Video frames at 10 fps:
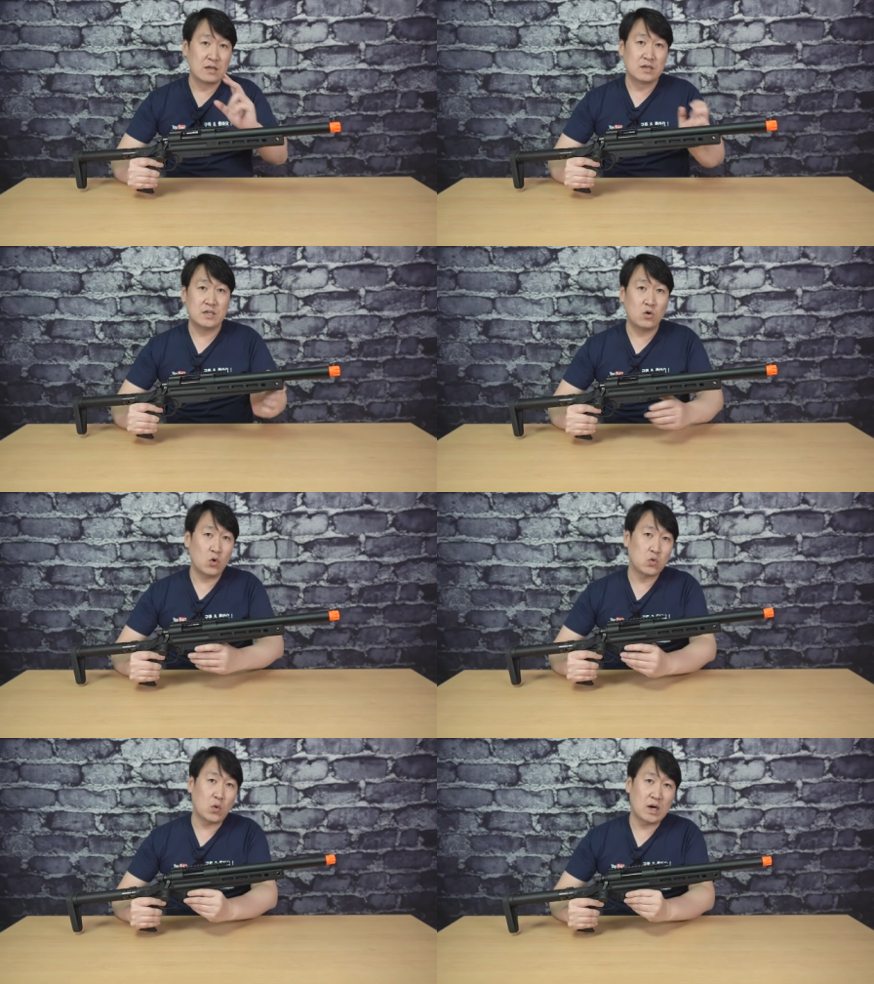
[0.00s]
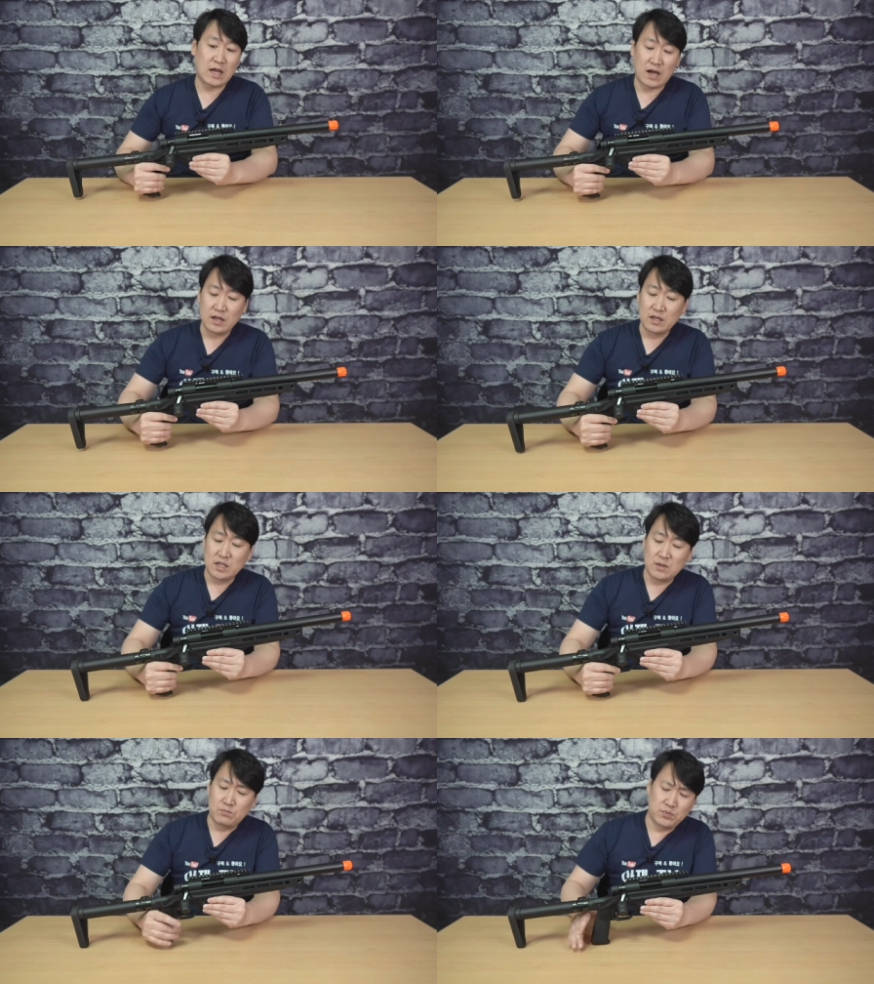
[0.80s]
그리고 또 하나
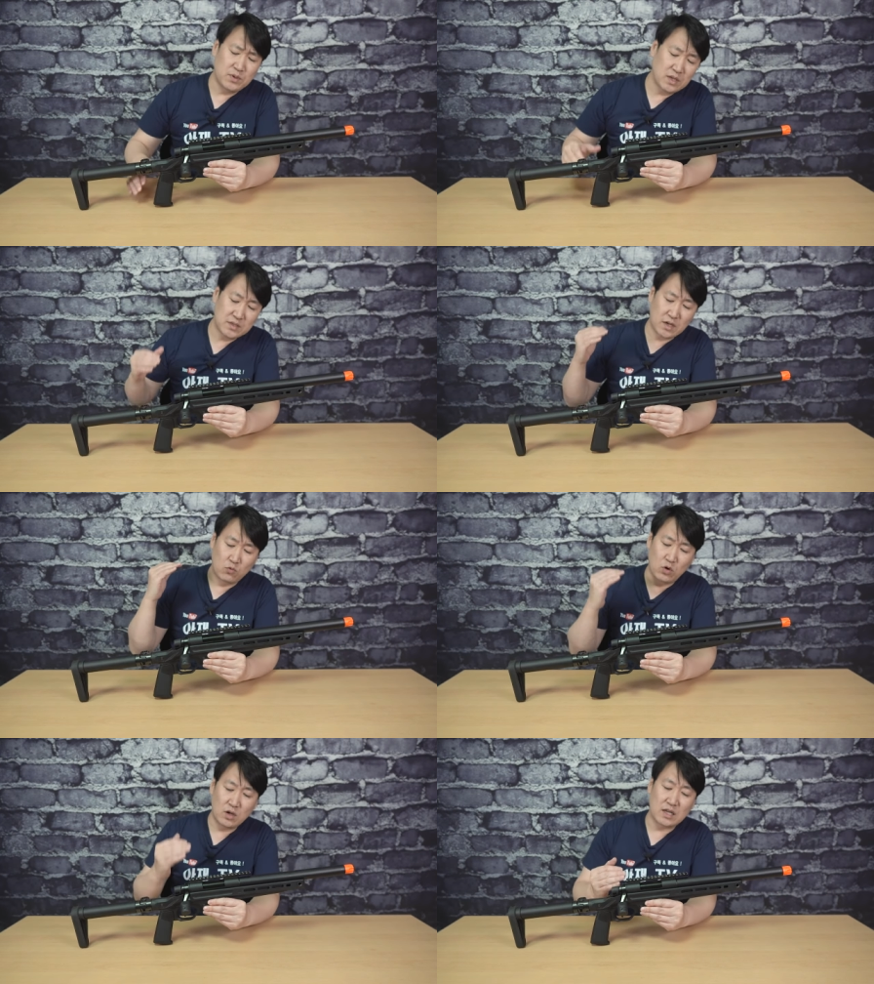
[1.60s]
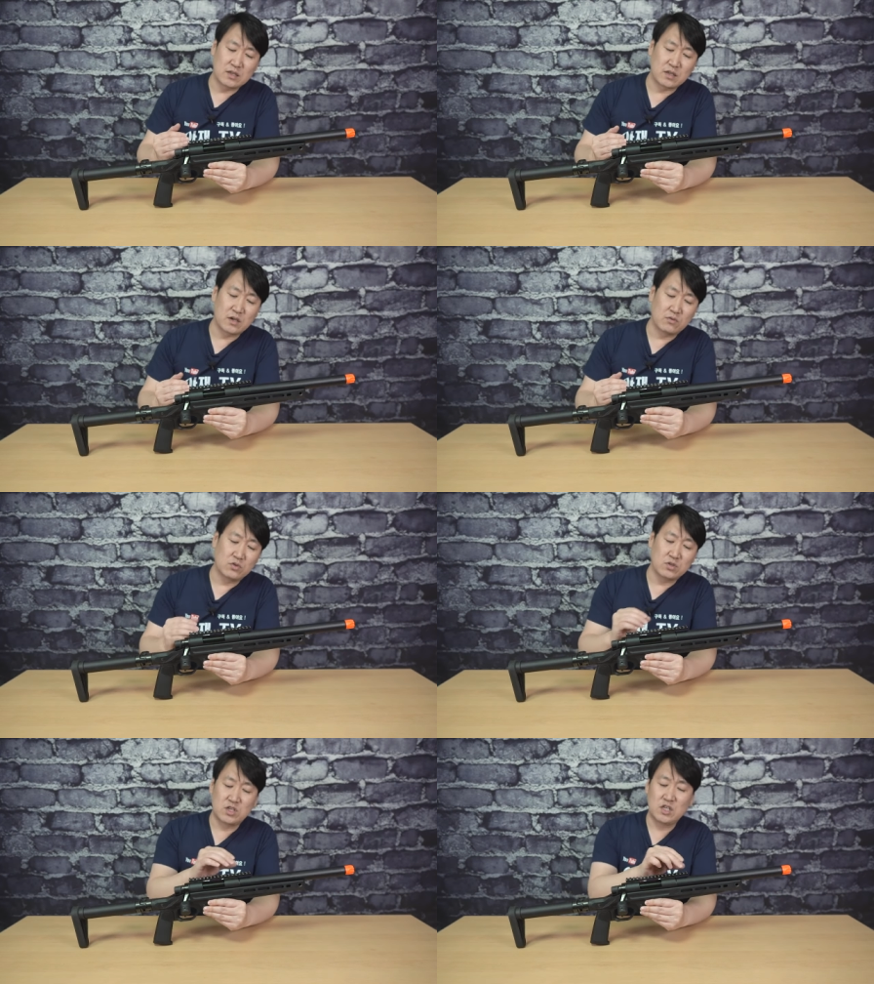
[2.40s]
이 VSR1 같은
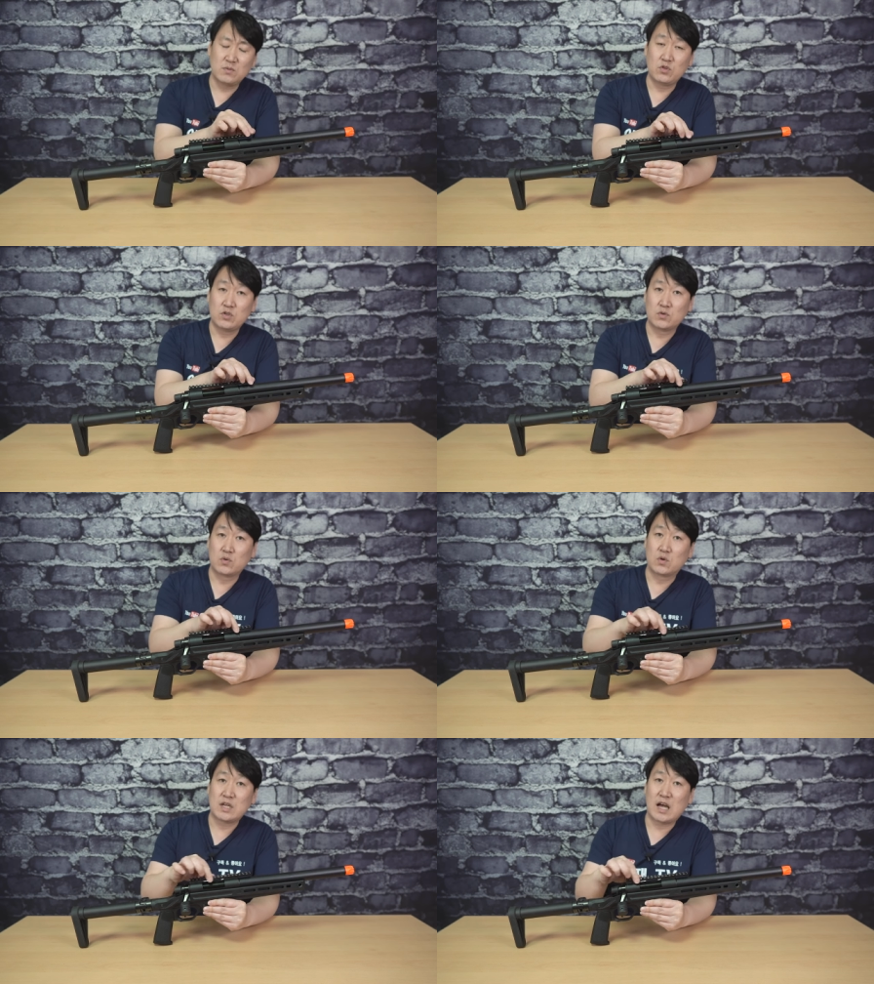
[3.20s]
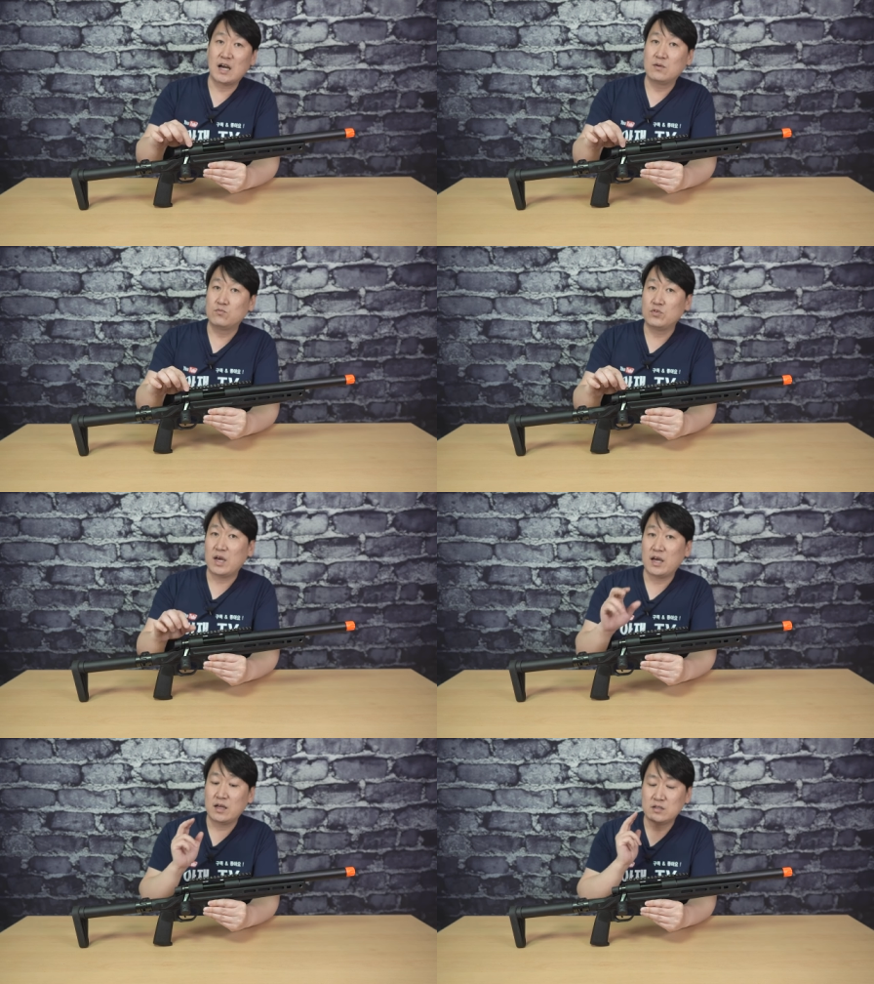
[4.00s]
경우는 기본적으로
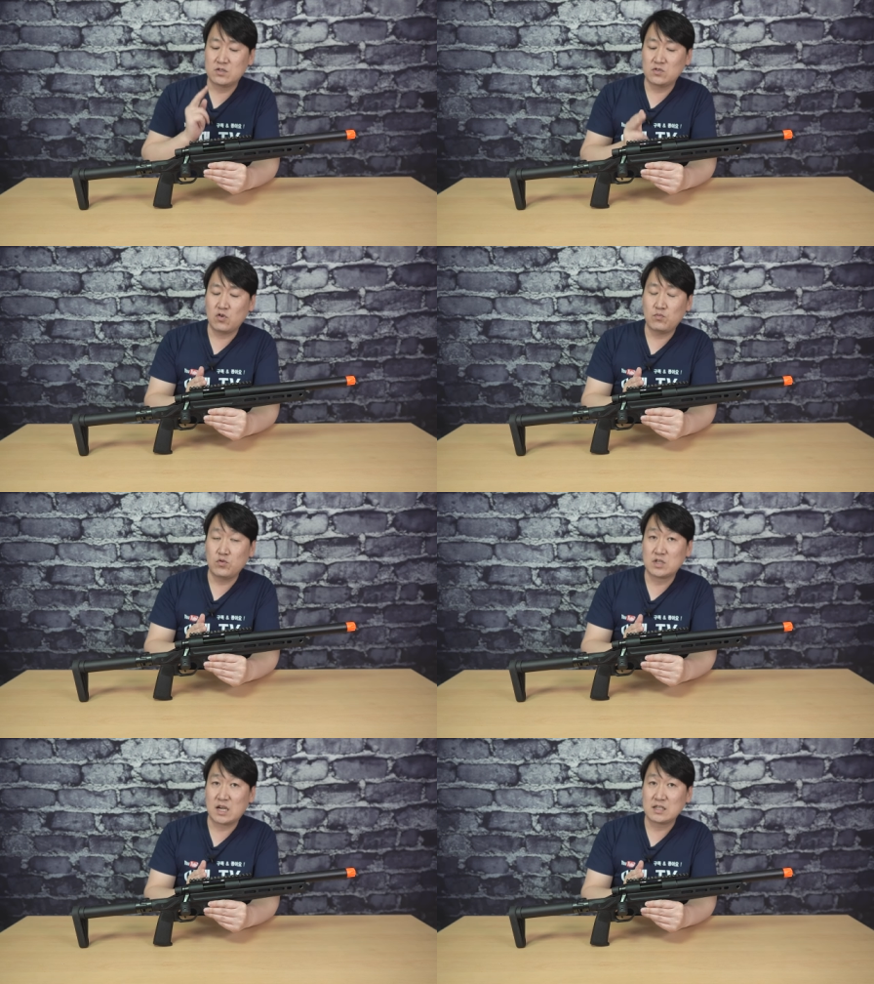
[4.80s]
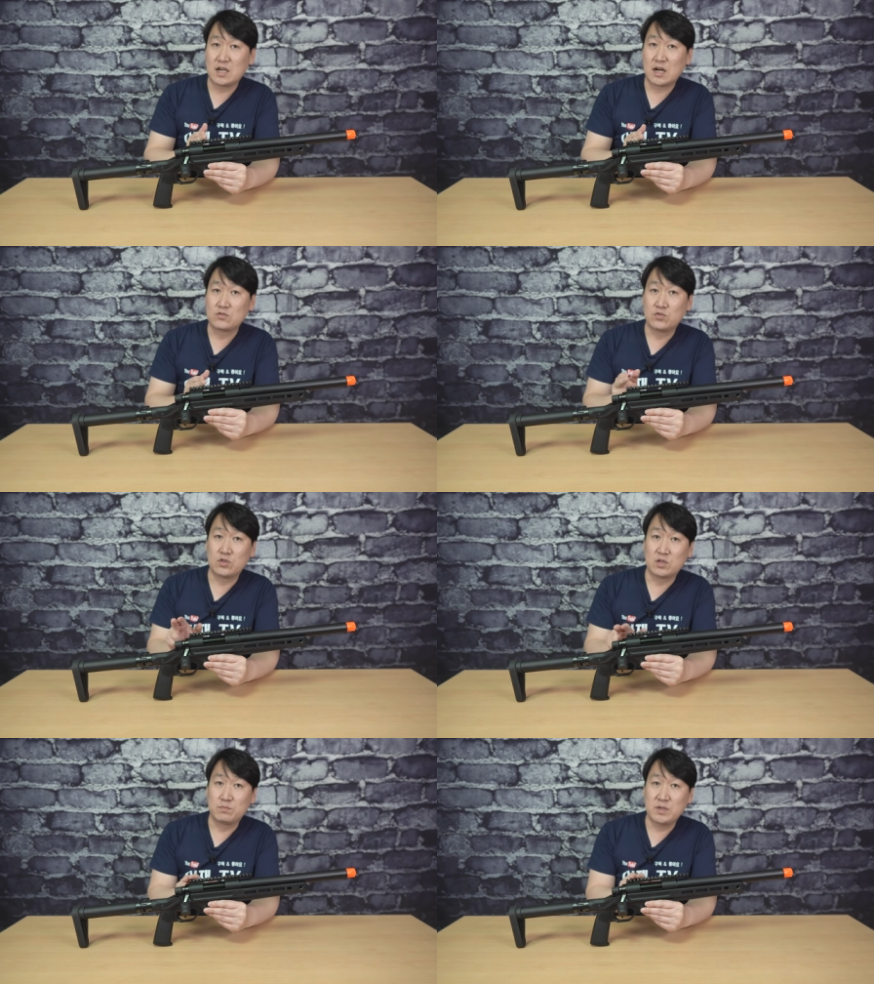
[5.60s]
상부에 스코프를 장착할 수 있는